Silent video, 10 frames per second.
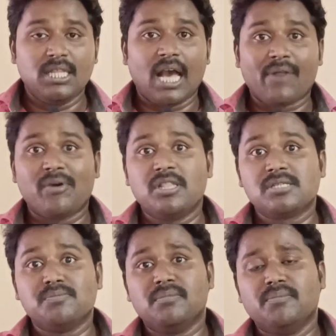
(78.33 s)
ఇది అరవై
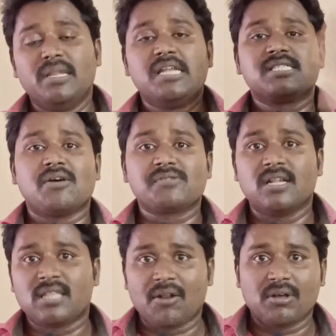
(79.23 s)
ఐదు మిలియన్
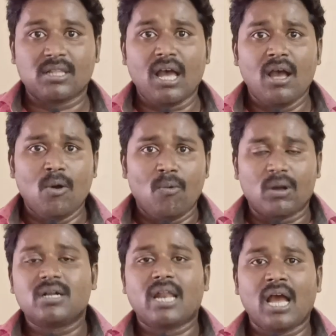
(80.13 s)
సంవత్సరాల తర్వాత
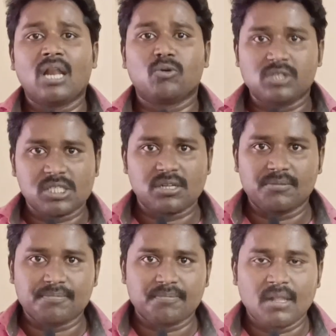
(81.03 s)
ఒక గ్రహానికి
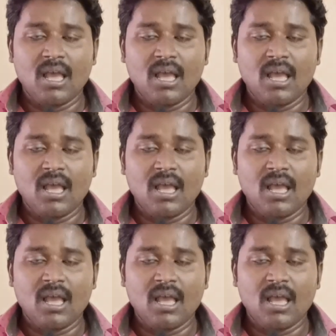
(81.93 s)
వచ్చేస్తాడు